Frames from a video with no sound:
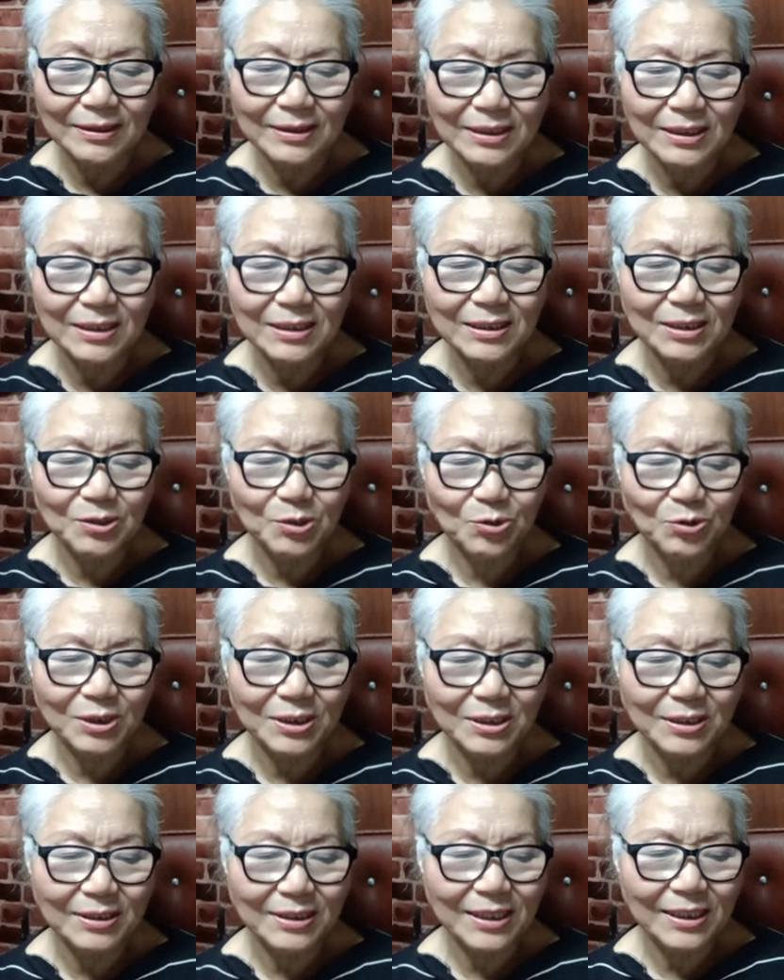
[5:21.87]
지역
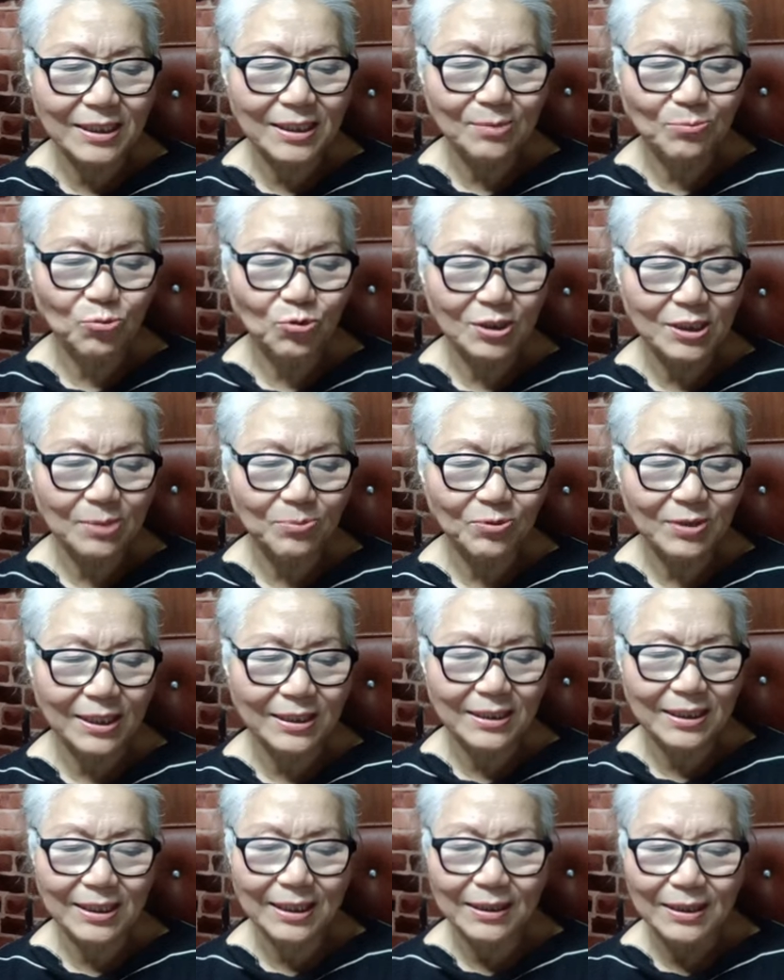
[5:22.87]
의료진의 체계를 무시할 뿐
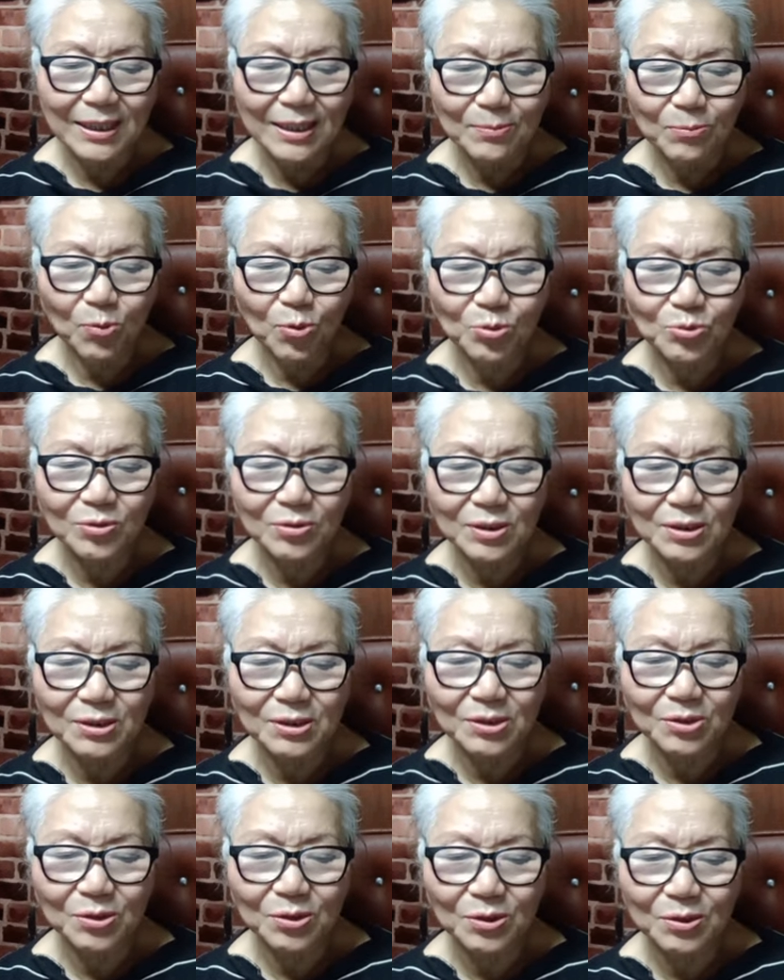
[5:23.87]
아니라 모든
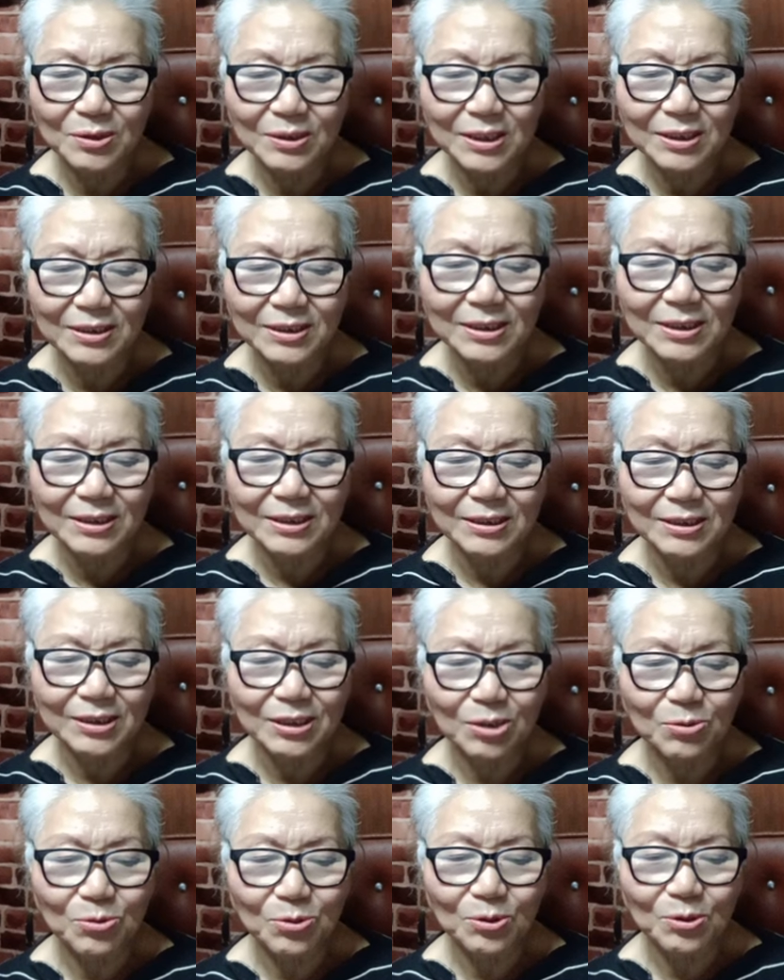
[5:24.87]
의료 처치는
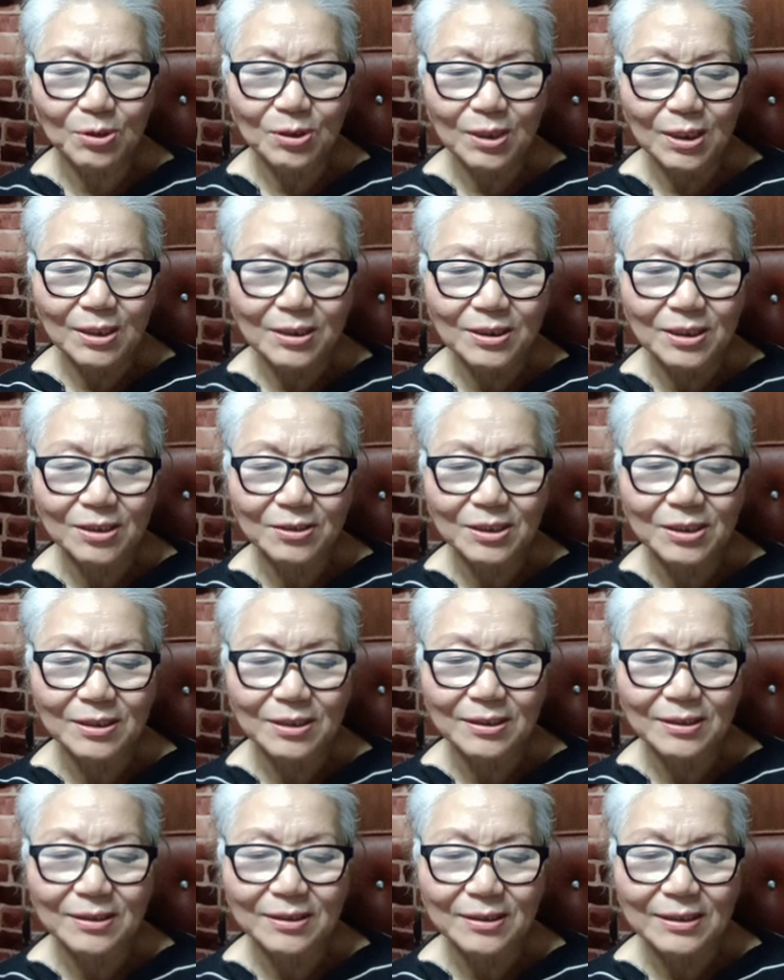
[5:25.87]
서울
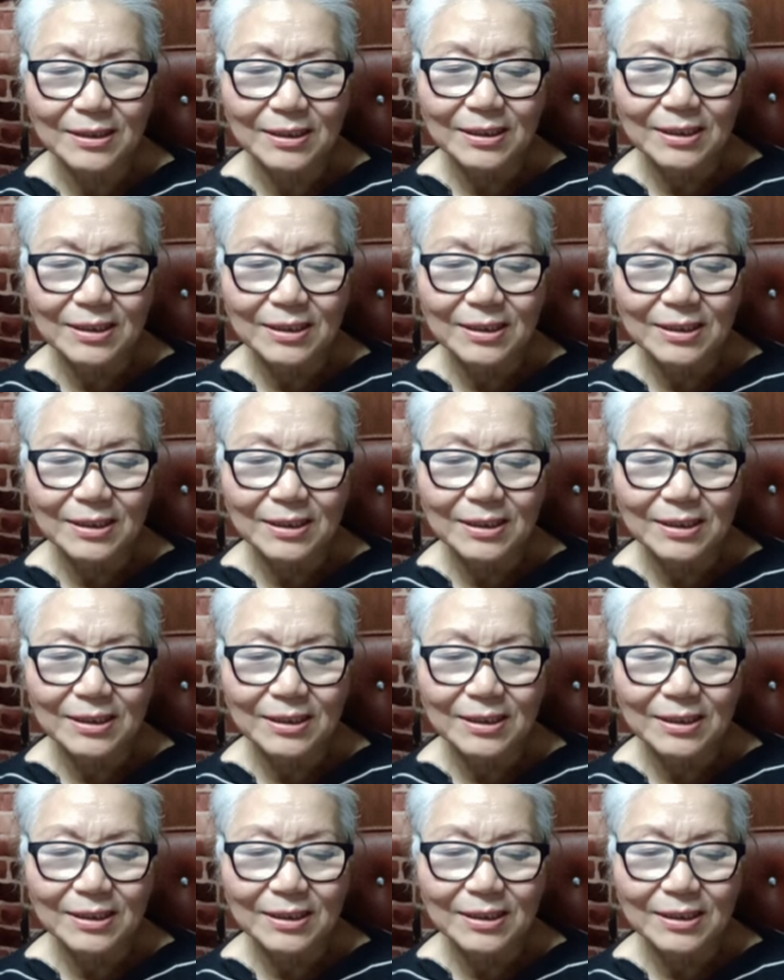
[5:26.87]
처치를